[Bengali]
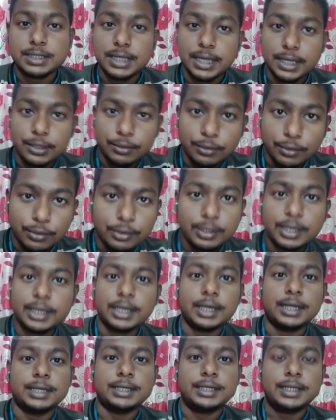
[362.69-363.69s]
আমরা
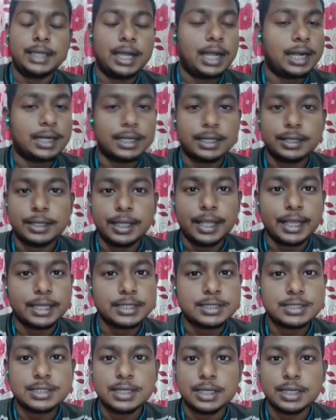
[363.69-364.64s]
সেইগুলোকেই আনি আর